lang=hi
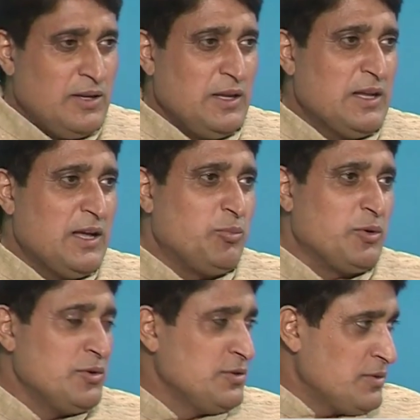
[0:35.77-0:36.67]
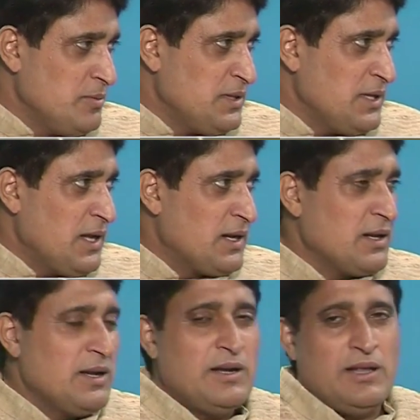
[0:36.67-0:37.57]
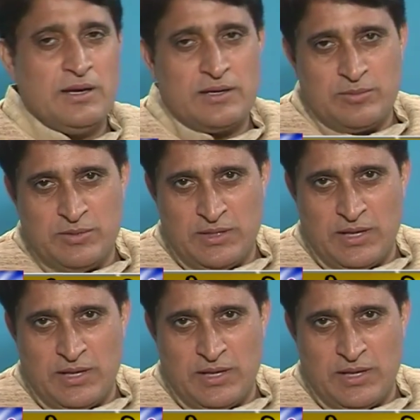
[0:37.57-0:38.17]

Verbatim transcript: इसलिए प्रोड्यूसर भी तैयार कराया डायरेक्टर भी